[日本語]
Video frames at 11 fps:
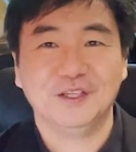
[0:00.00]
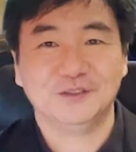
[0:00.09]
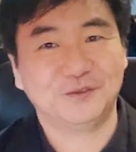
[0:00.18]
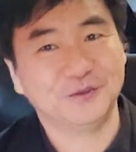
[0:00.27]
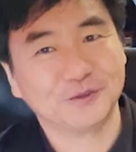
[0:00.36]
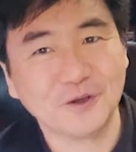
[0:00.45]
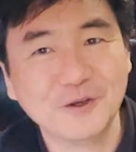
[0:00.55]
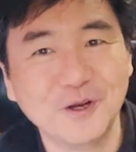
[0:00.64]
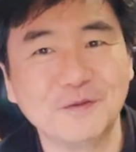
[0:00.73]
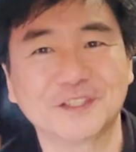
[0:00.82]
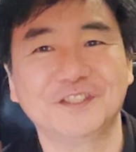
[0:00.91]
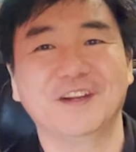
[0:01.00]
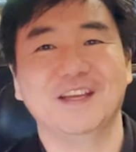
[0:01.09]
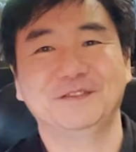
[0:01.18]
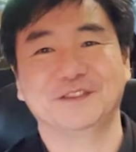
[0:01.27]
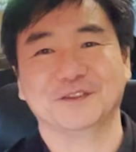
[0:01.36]
すごく面白
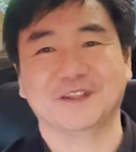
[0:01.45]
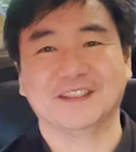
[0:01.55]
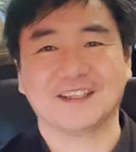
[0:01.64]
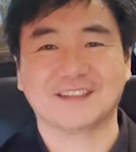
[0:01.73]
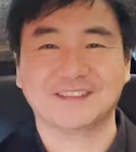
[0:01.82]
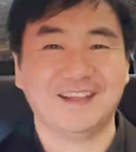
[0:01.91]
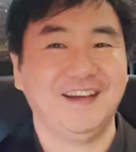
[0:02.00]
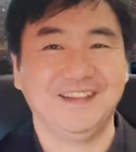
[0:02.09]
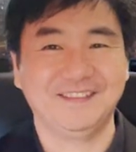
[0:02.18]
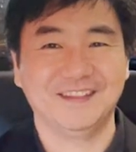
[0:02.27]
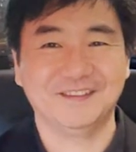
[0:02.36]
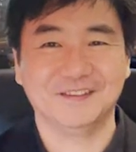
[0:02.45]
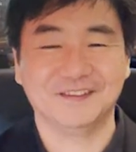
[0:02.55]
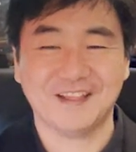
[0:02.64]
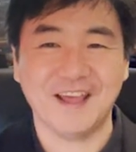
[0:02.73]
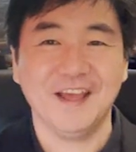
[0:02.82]
いエピソードがたくさん入ってる
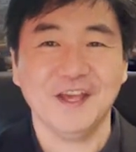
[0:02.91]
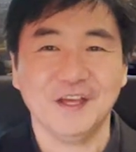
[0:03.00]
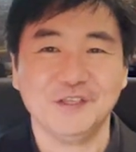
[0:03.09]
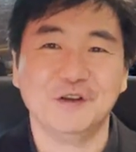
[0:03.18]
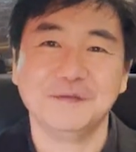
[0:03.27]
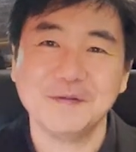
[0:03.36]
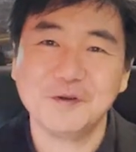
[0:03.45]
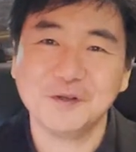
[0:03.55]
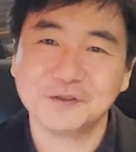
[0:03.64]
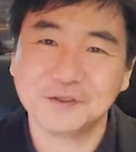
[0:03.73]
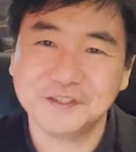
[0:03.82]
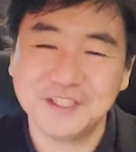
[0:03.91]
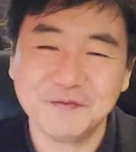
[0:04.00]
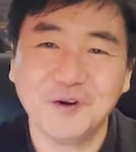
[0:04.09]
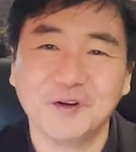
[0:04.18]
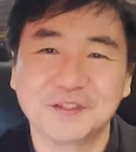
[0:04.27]
ので読み物として
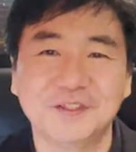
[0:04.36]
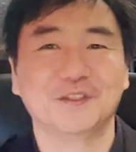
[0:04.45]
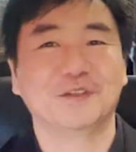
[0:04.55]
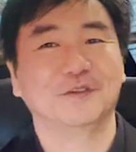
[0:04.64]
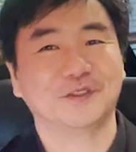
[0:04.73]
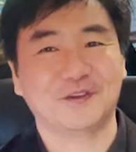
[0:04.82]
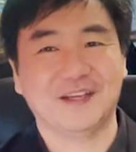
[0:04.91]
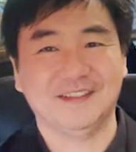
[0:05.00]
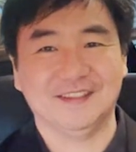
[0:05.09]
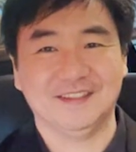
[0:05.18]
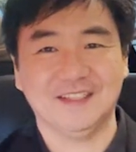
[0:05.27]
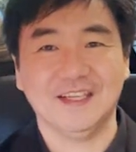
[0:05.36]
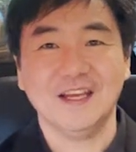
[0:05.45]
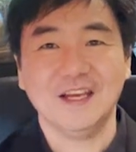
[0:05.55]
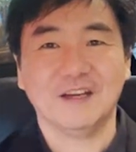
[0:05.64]
も非常に面白かったし